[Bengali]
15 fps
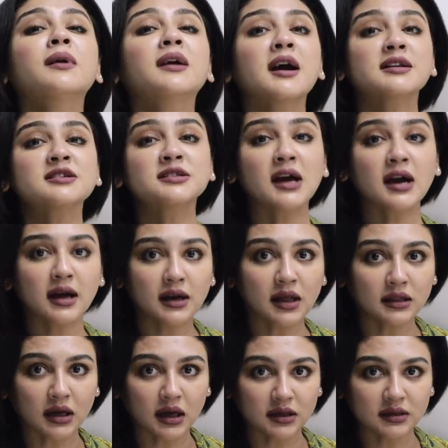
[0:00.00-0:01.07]
আবার কাজ থাকা
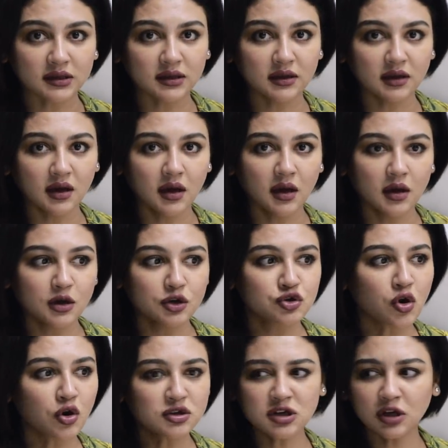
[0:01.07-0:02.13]
না থাকে কি
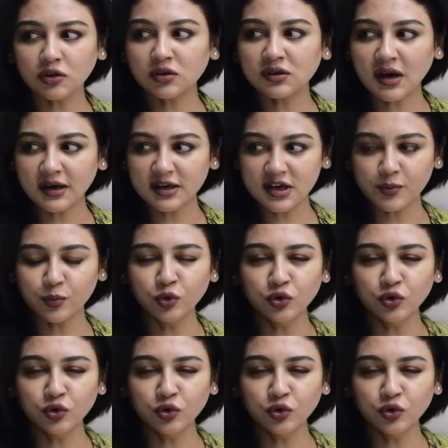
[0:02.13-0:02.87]
সংসার তো টানে সেই